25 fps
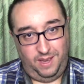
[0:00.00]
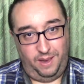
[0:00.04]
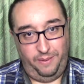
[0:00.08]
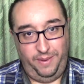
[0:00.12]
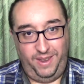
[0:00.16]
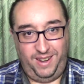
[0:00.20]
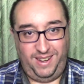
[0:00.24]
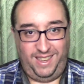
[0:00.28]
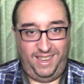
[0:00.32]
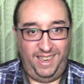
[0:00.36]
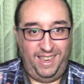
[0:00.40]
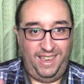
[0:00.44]

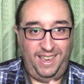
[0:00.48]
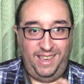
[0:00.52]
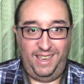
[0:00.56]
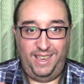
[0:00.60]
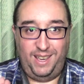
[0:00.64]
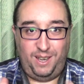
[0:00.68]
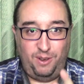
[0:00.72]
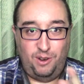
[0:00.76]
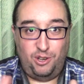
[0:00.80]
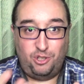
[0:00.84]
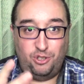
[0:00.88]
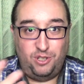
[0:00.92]
A ver
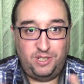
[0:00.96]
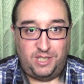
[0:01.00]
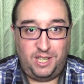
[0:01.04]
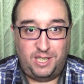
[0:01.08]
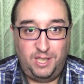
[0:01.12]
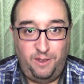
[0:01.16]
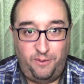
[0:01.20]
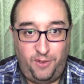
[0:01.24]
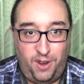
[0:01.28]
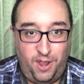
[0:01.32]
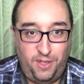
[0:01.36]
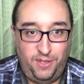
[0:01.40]
qué, cuáles son
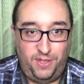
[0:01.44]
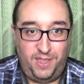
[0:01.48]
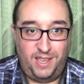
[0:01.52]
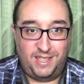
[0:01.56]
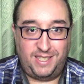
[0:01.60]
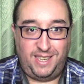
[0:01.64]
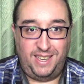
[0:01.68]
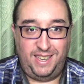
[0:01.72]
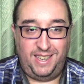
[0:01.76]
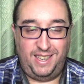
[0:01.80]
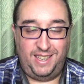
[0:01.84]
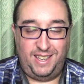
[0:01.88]
estas
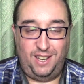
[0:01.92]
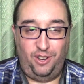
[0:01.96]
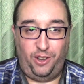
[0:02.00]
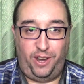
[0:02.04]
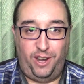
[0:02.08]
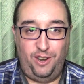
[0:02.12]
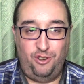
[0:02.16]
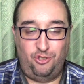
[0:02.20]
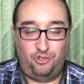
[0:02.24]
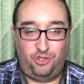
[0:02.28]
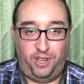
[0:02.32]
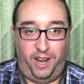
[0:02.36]
diferencias, qué, es
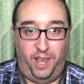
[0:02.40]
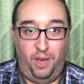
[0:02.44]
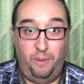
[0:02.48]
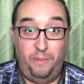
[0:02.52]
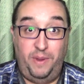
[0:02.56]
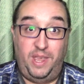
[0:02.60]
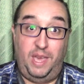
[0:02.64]
lo que nos trae.